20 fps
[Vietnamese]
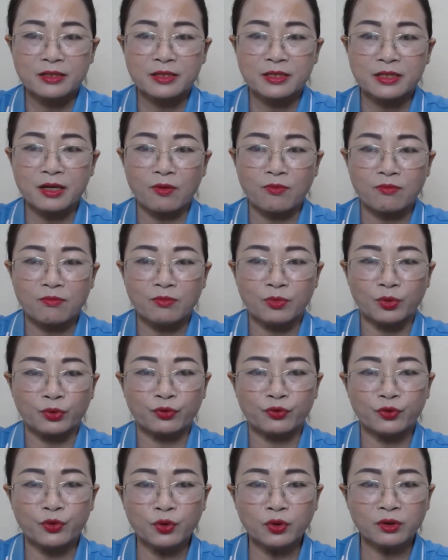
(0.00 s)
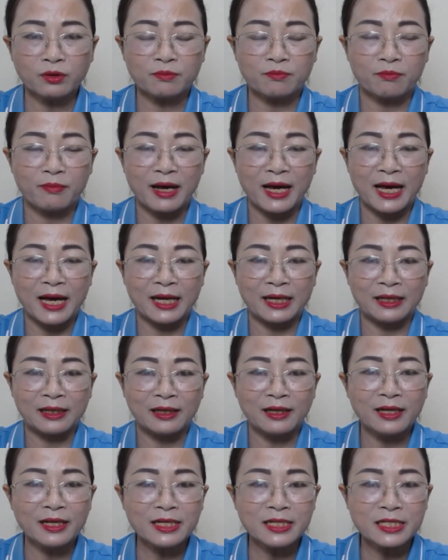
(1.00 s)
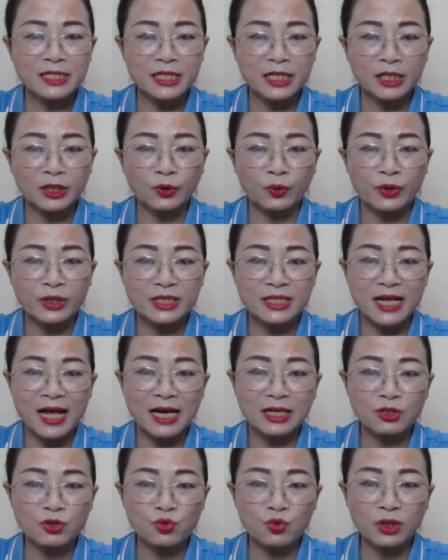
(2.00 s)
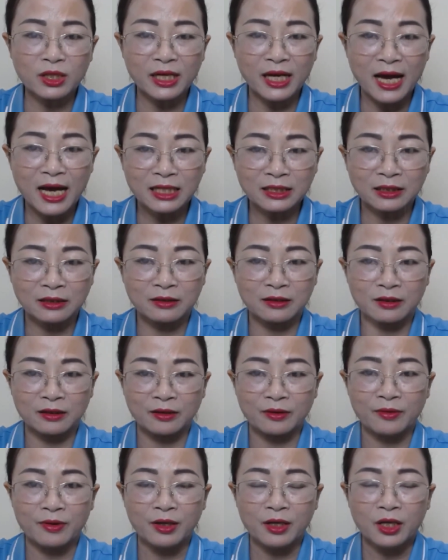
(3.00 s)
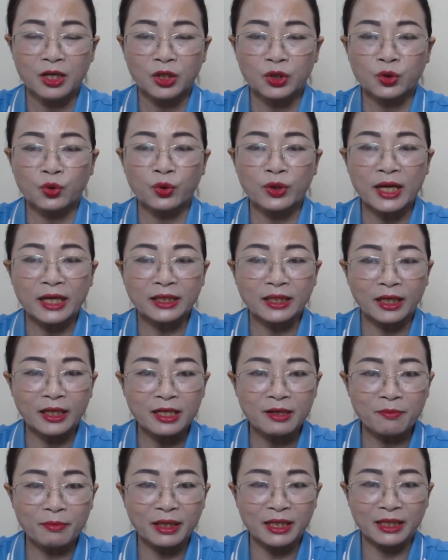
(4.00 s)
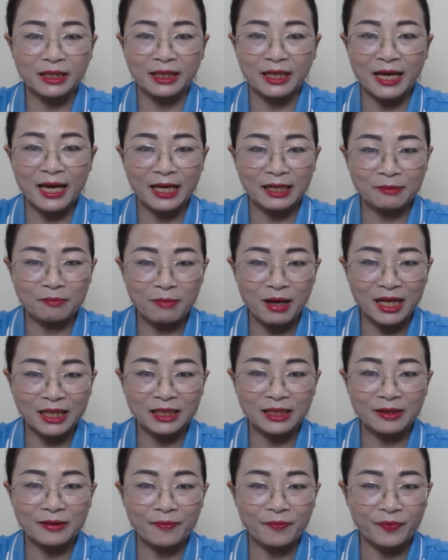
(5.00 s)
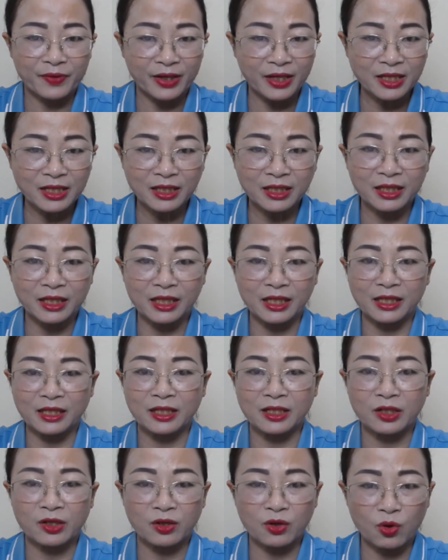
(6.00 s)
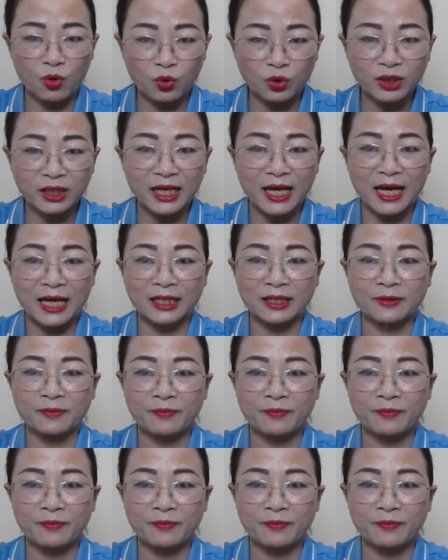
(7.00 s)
Trong một phút mà linh trí tôi sáng suốt khác thường, tôi đã thấy mình hèn mặt, ích kỷ, khốn nạn.